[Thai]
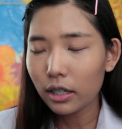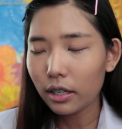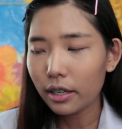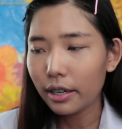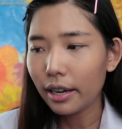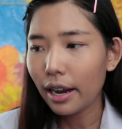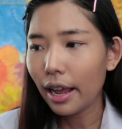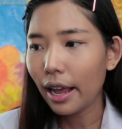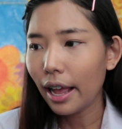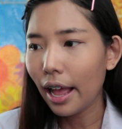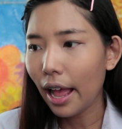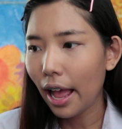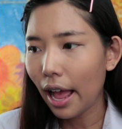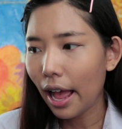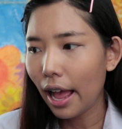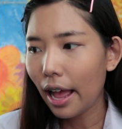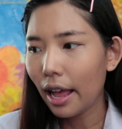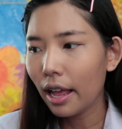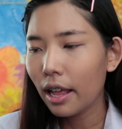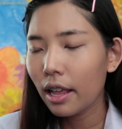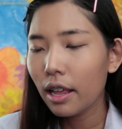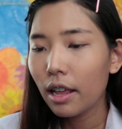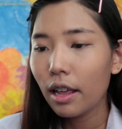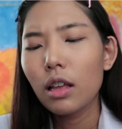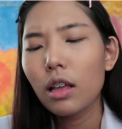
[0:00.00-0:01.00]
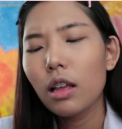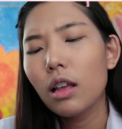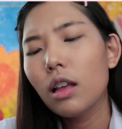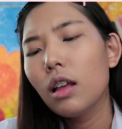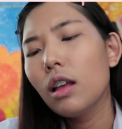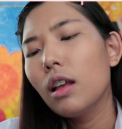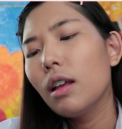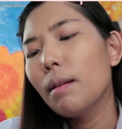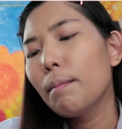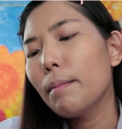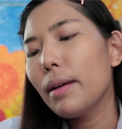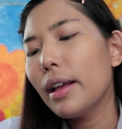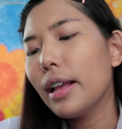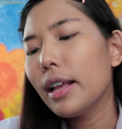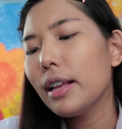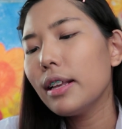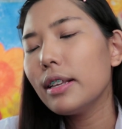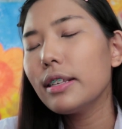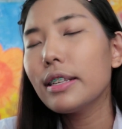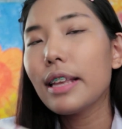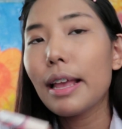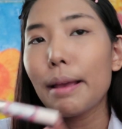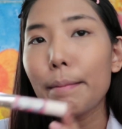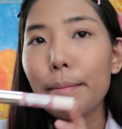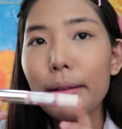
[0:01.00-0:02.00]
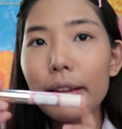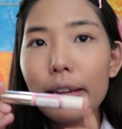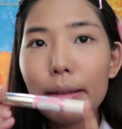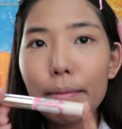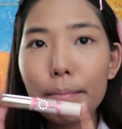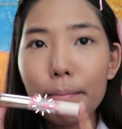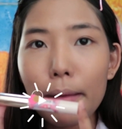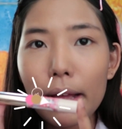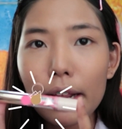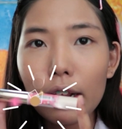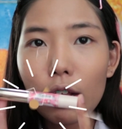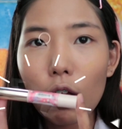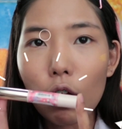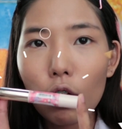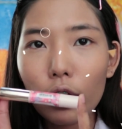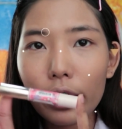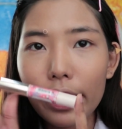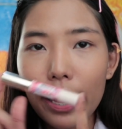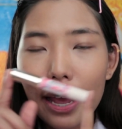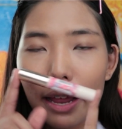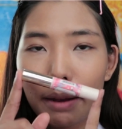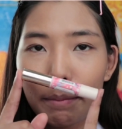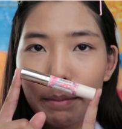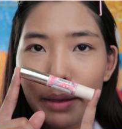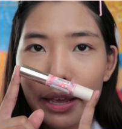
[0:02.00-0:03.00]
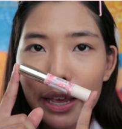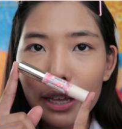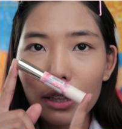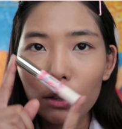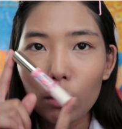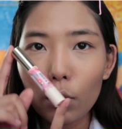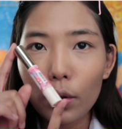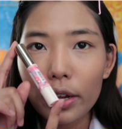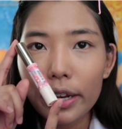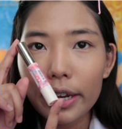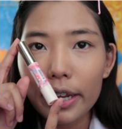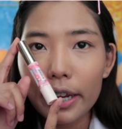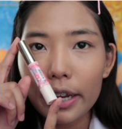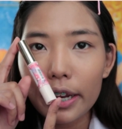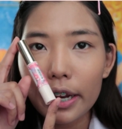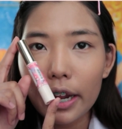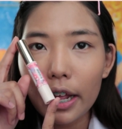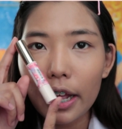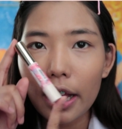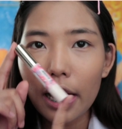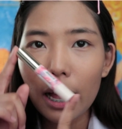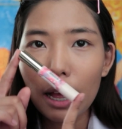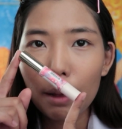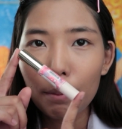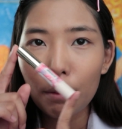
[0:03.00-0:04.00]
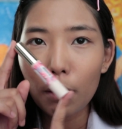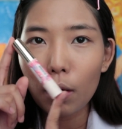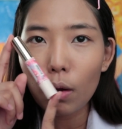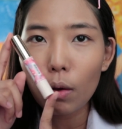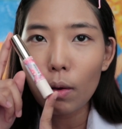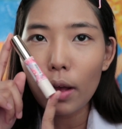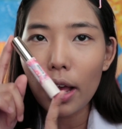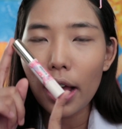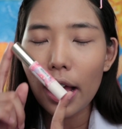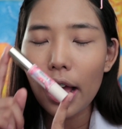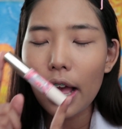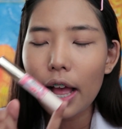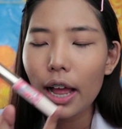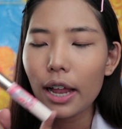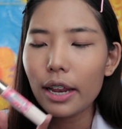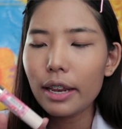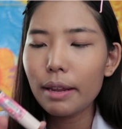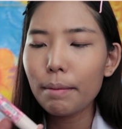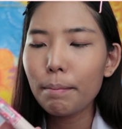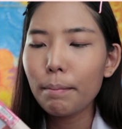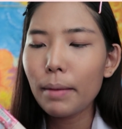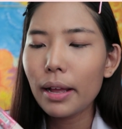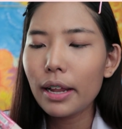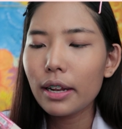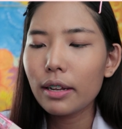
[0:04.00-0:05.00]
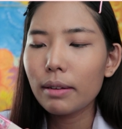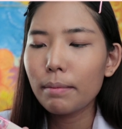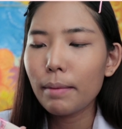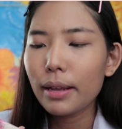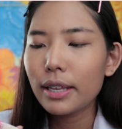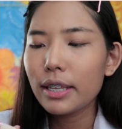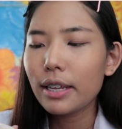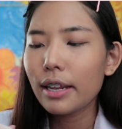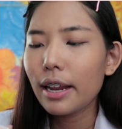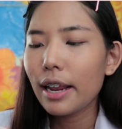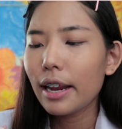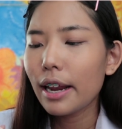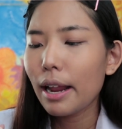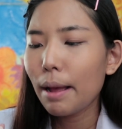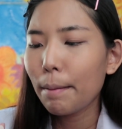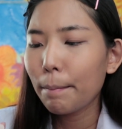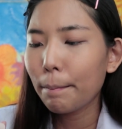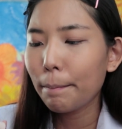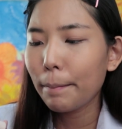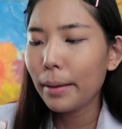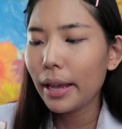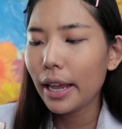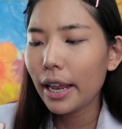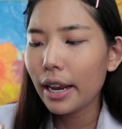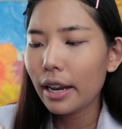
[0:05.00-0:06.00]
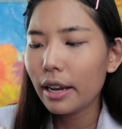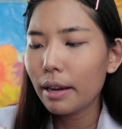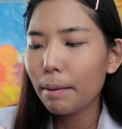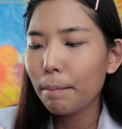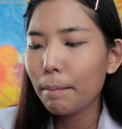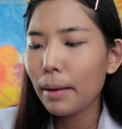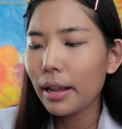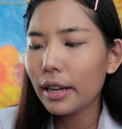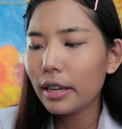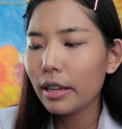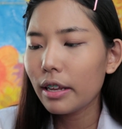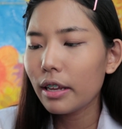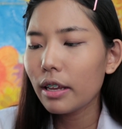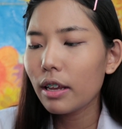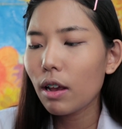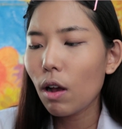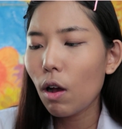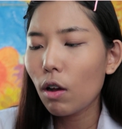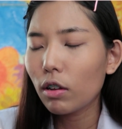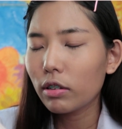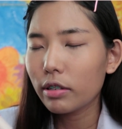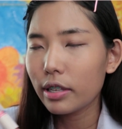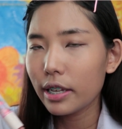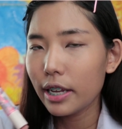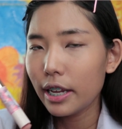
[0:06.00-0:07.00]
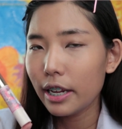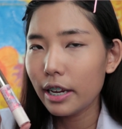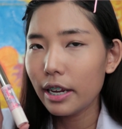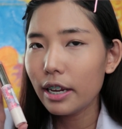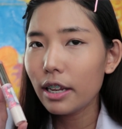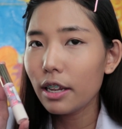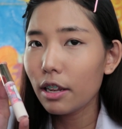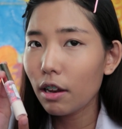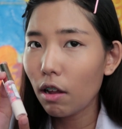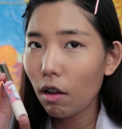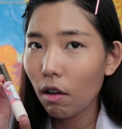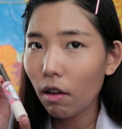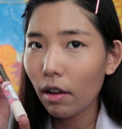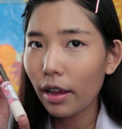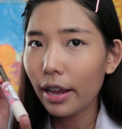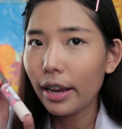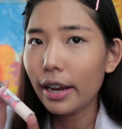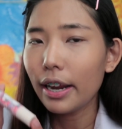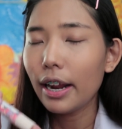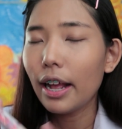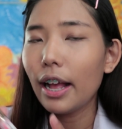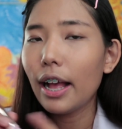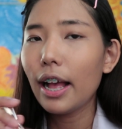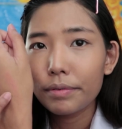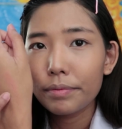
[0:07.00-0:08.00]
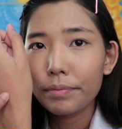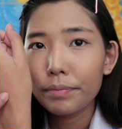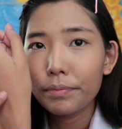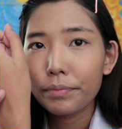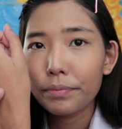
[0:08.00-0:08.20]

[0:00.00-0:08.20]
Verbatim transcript: เลยนะคะมาใช้เป็นลิปมันของ CANMAKE ตัวนี้นะคะเพราะว่าลิปมันจะแนะนำเป็นลิปมันที่ออกสีนิดหน่อยนะคะ